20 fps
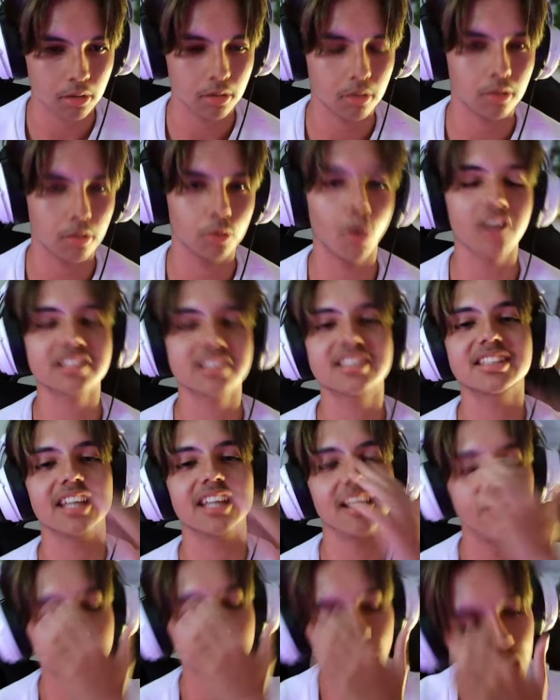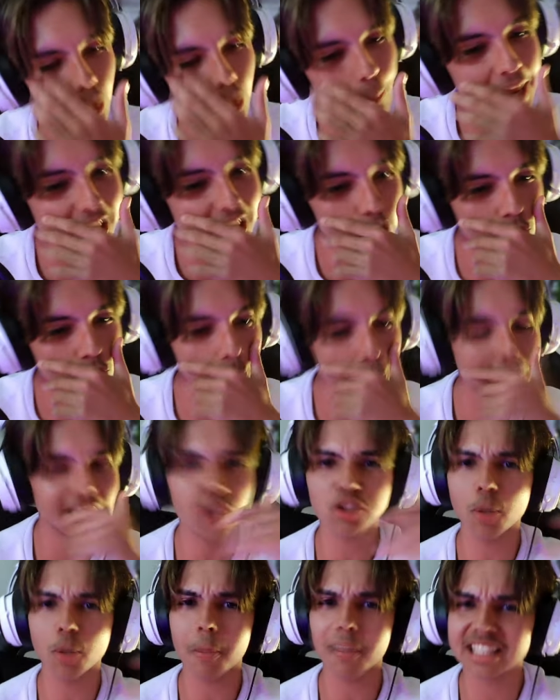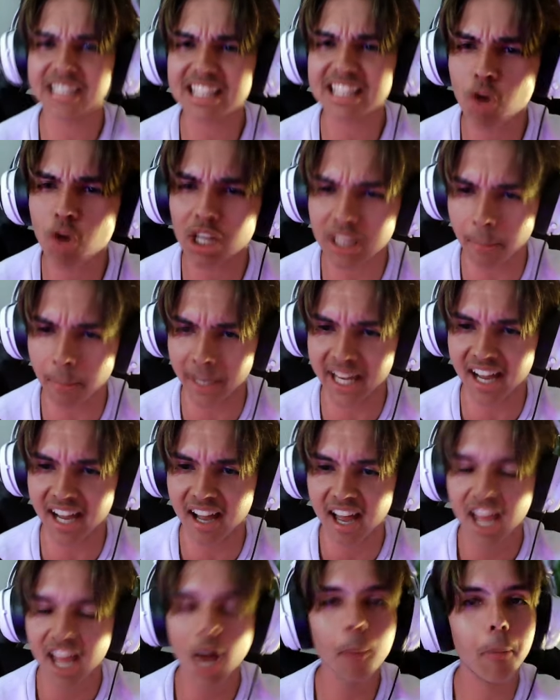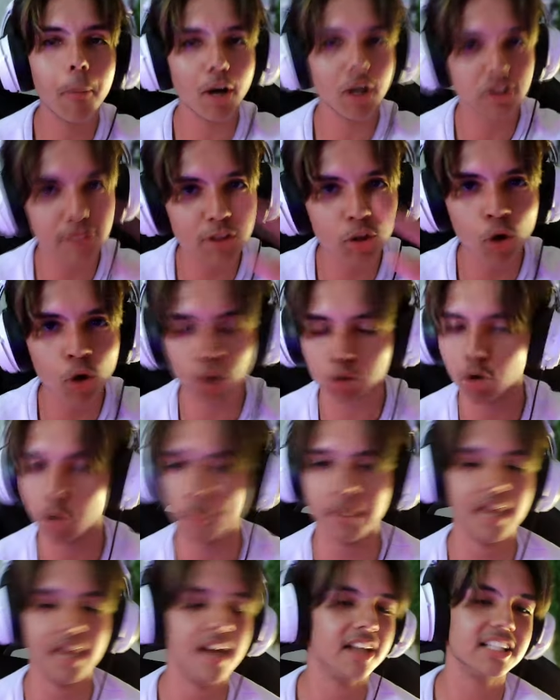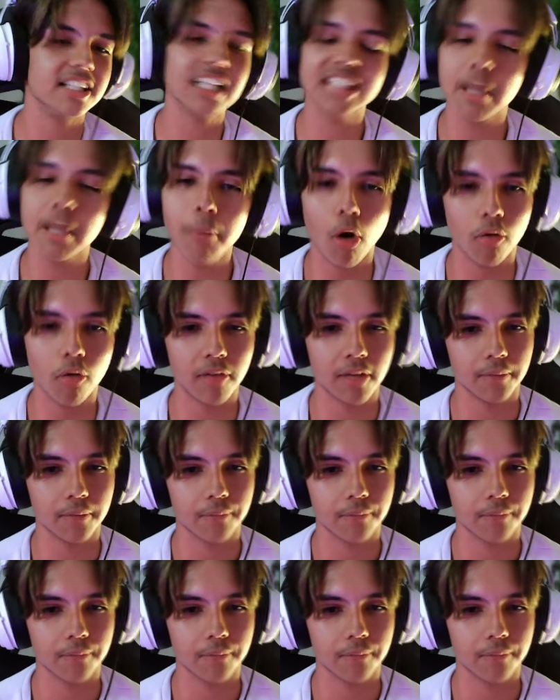Nossa, tô indo bem, tô indo bem. Não, se eu passar das quatro da manhã, eu posso vir no YouTube. Já tá bom, velho.